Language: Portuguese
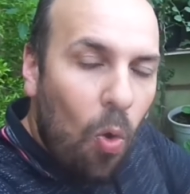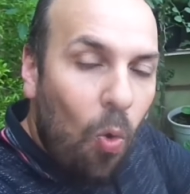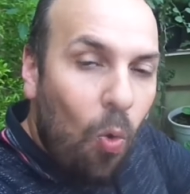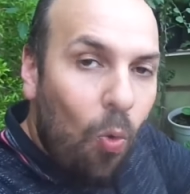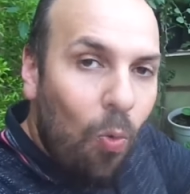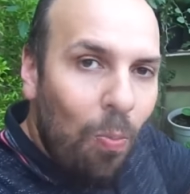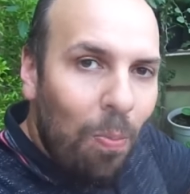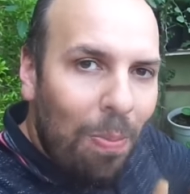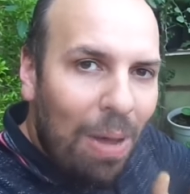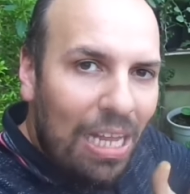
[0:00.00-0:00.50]

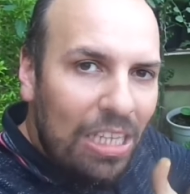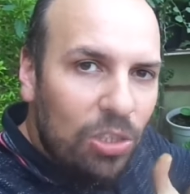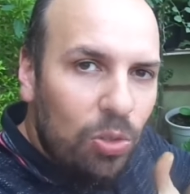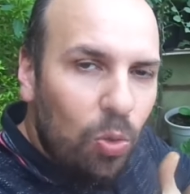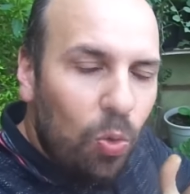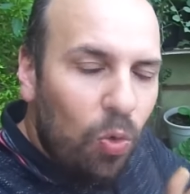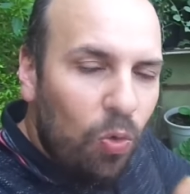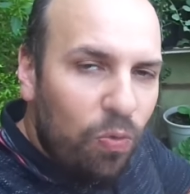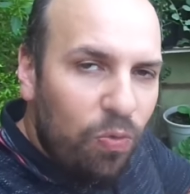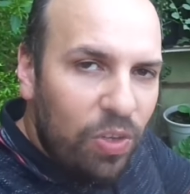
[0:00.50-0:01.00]
uma
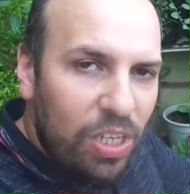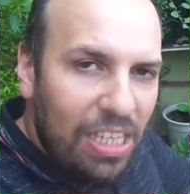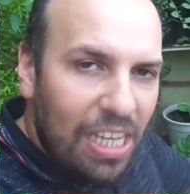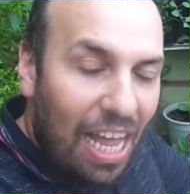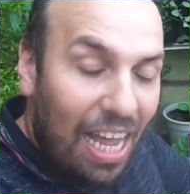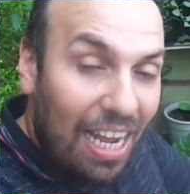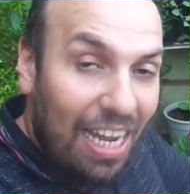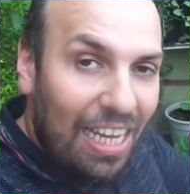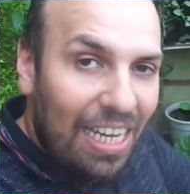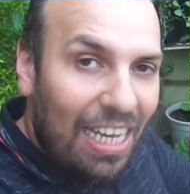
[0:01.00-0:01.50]

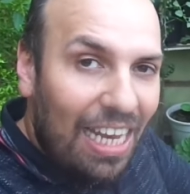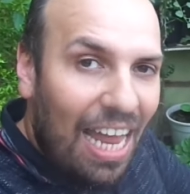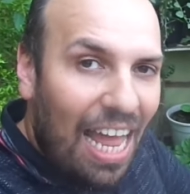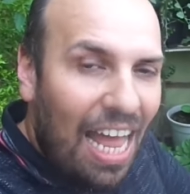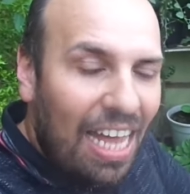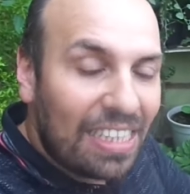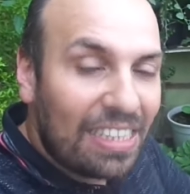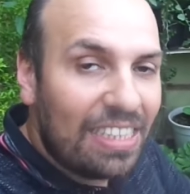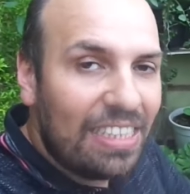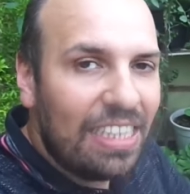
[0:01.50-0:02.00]
dúvida
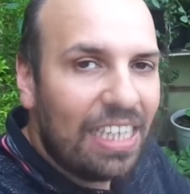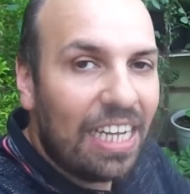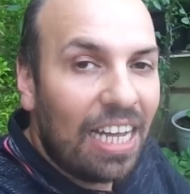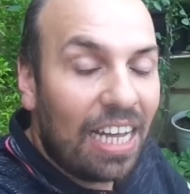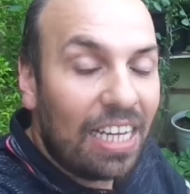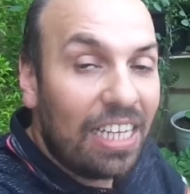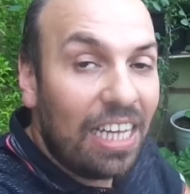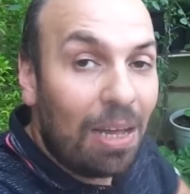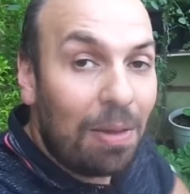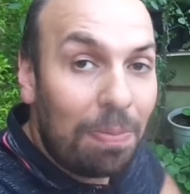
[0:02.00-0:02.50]

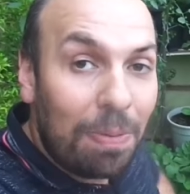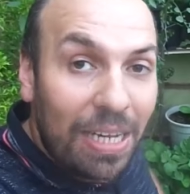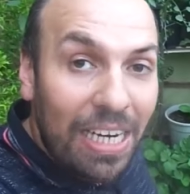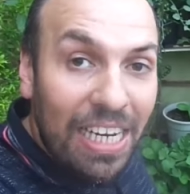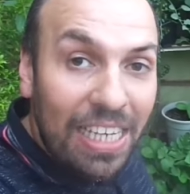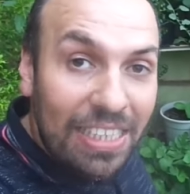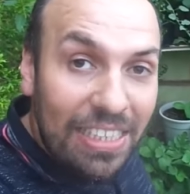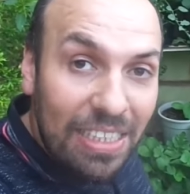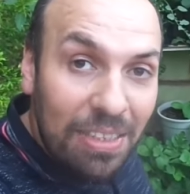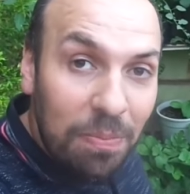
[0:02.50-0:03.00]
clássica que
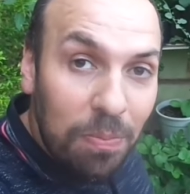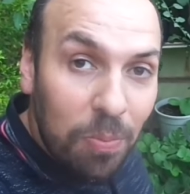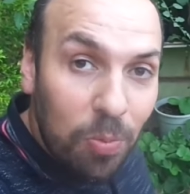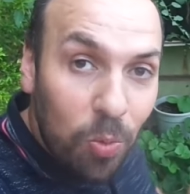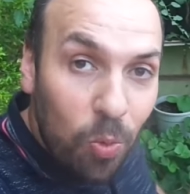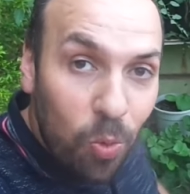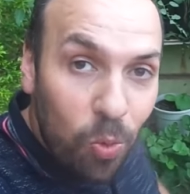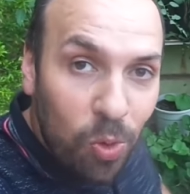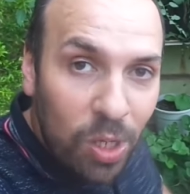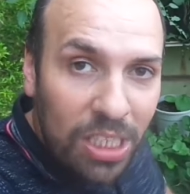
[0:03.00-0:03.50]
aparece
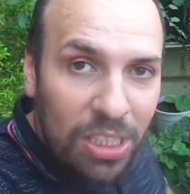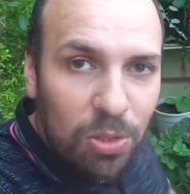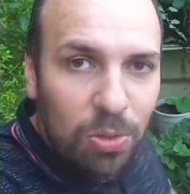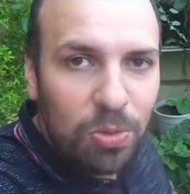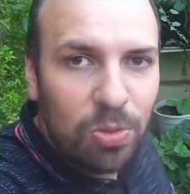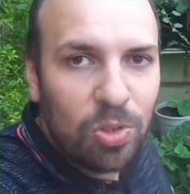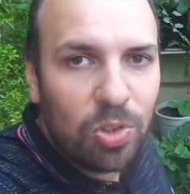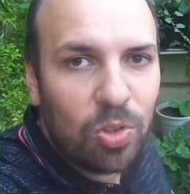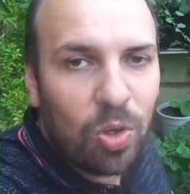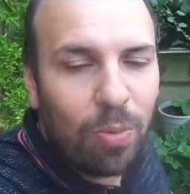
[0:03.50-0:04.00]

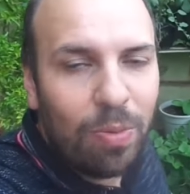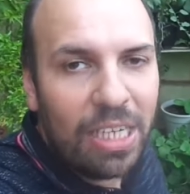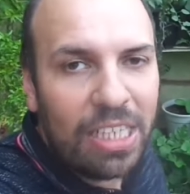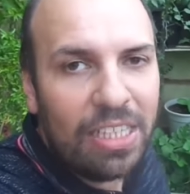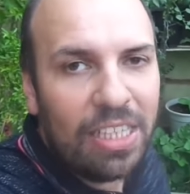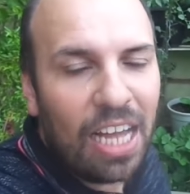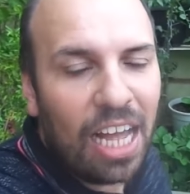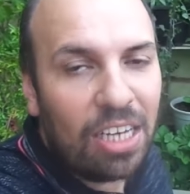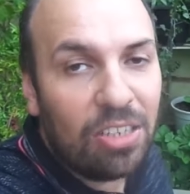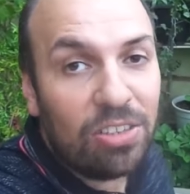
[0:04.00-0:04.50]
muito nos
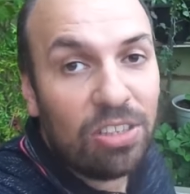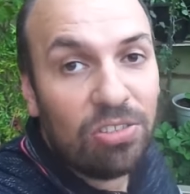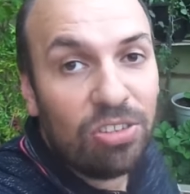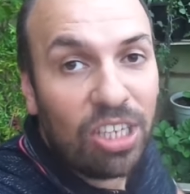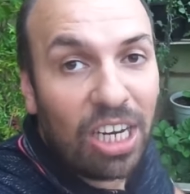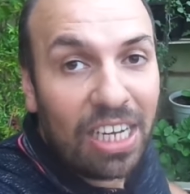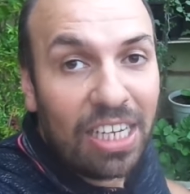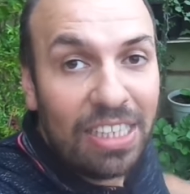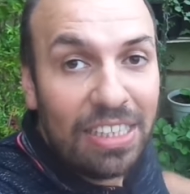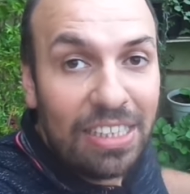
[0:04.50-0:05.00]
comentários. Eu
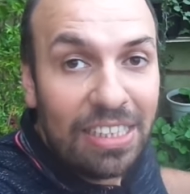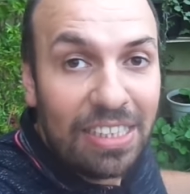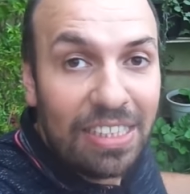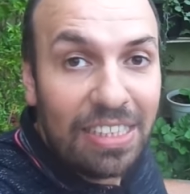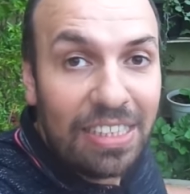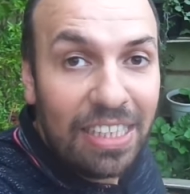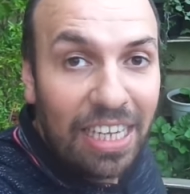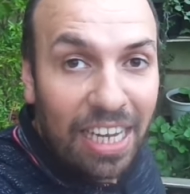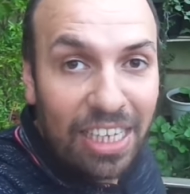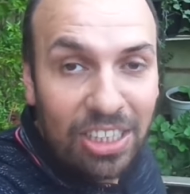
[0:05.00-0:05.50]
já
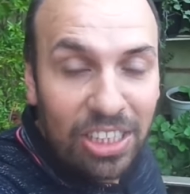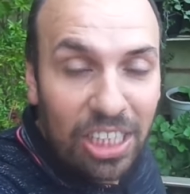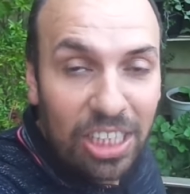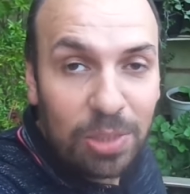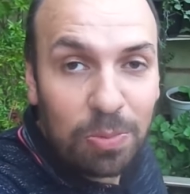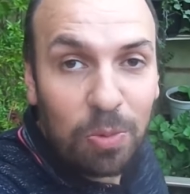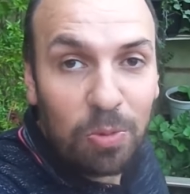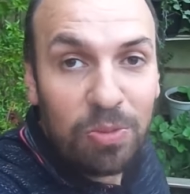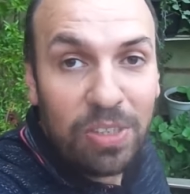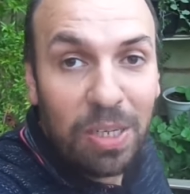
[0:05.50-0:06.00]
cansei de
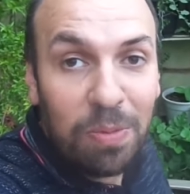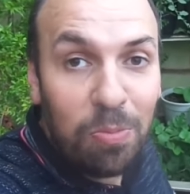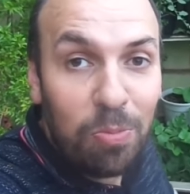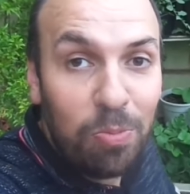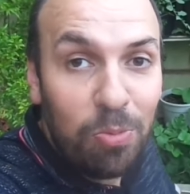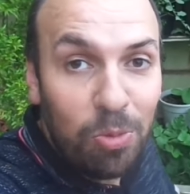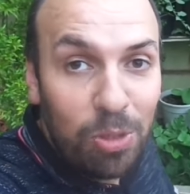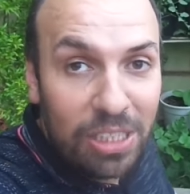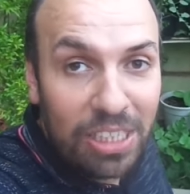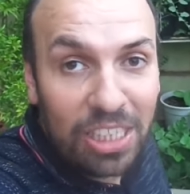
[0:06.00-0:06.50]
responder
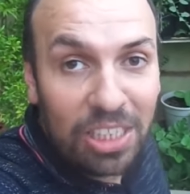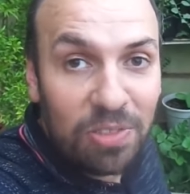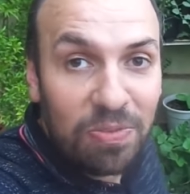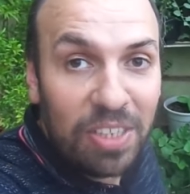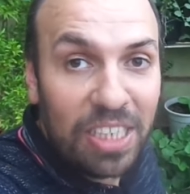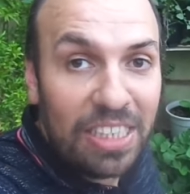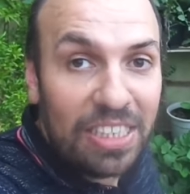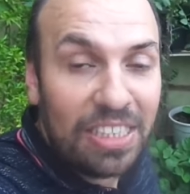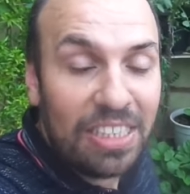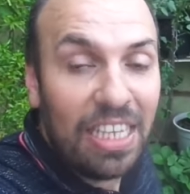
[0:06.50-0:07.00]
muitas
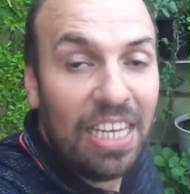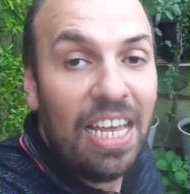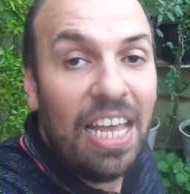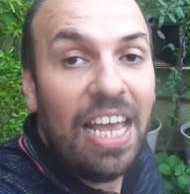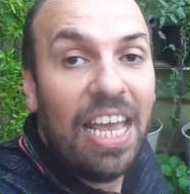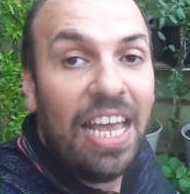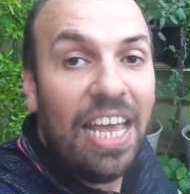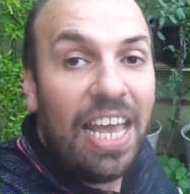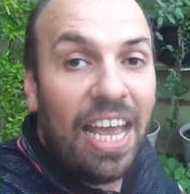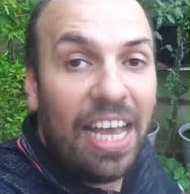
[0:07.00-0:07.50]
vezes
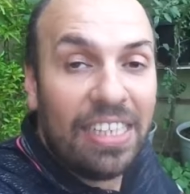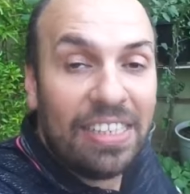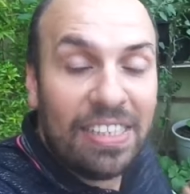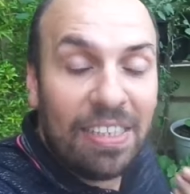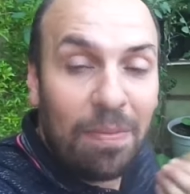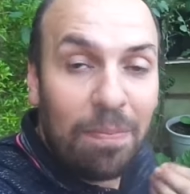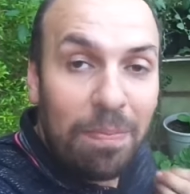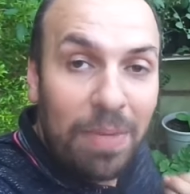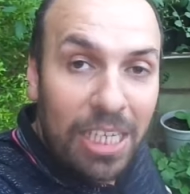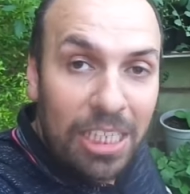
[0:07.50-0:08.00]

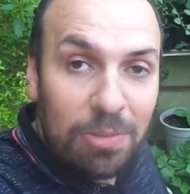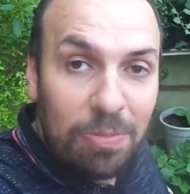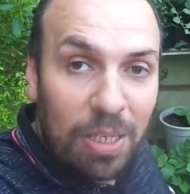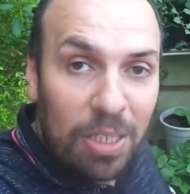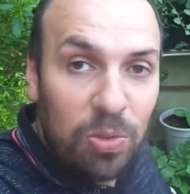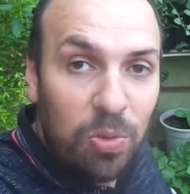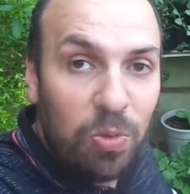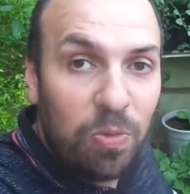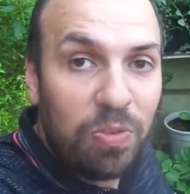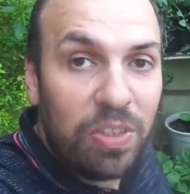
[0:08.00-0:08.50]
essa mesma
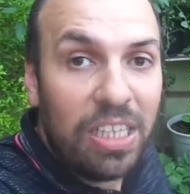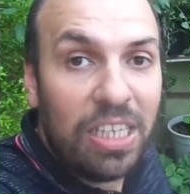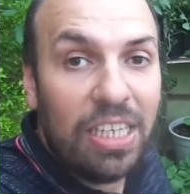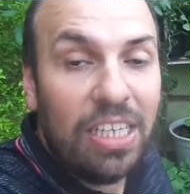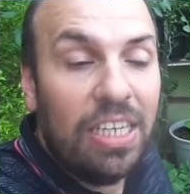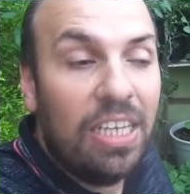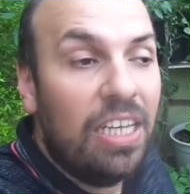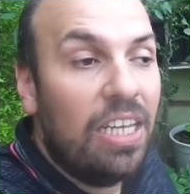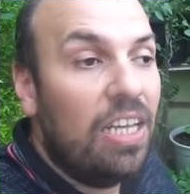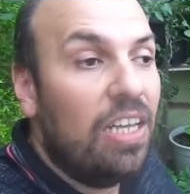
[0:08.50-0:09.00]
dúvida.
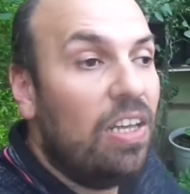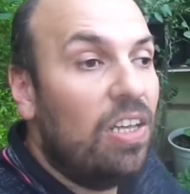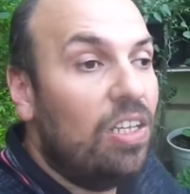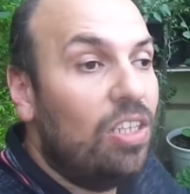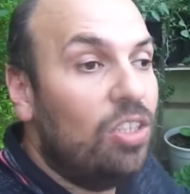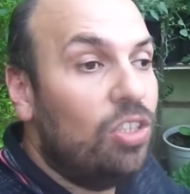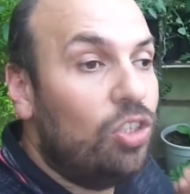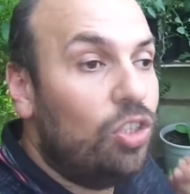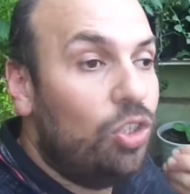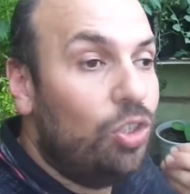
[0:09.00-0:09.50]

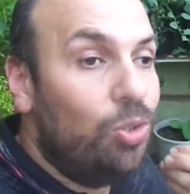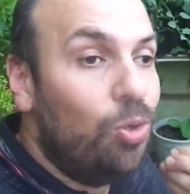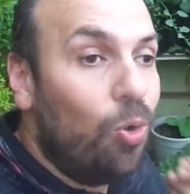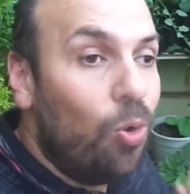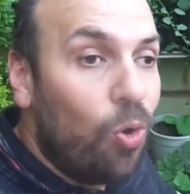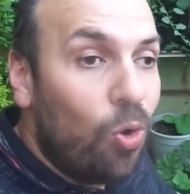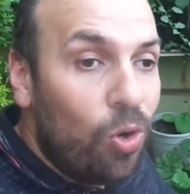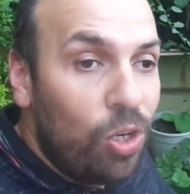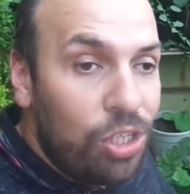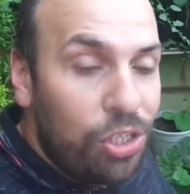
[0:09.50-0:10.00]

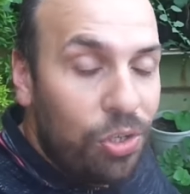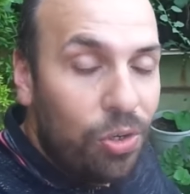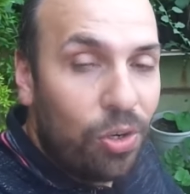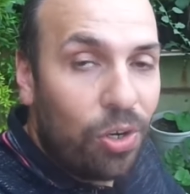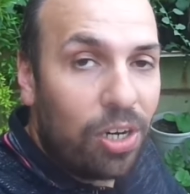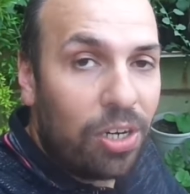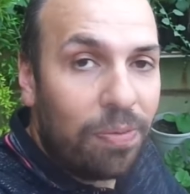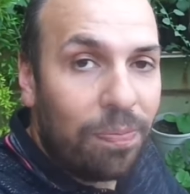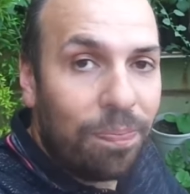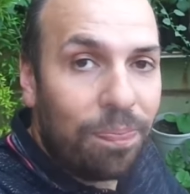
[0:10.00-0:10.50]

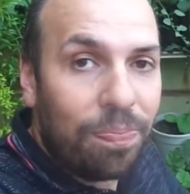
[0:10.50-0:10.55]
Júnior,